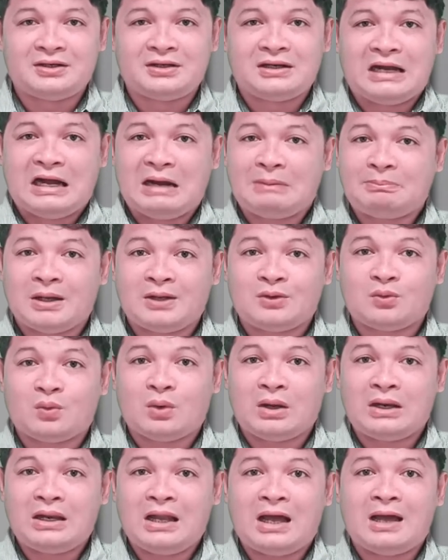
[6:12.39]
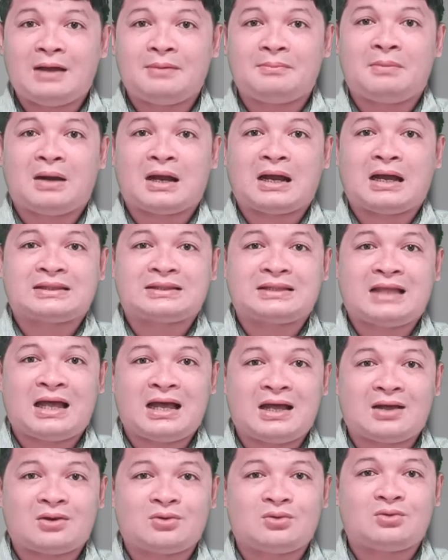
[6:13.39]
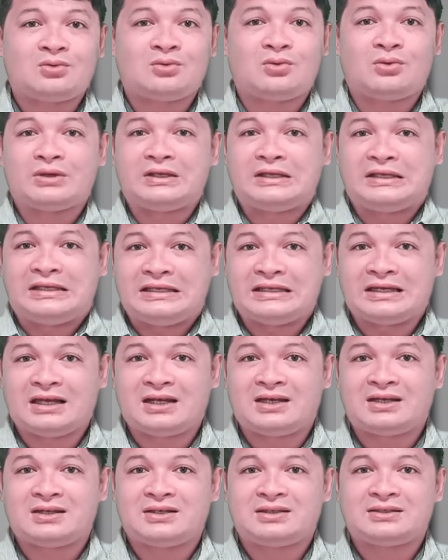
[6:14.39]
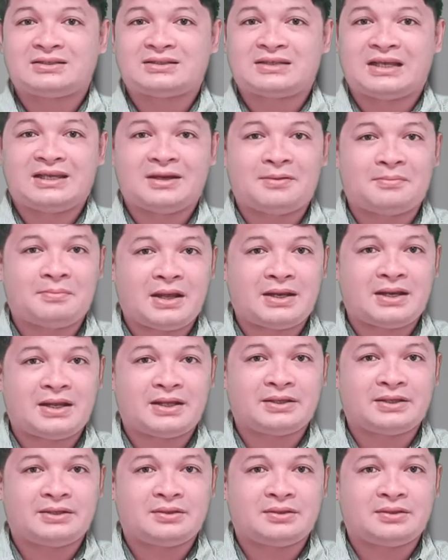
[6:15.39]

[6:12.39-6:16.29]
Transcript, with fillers: apan wala makatarong og giya sa iyang banay.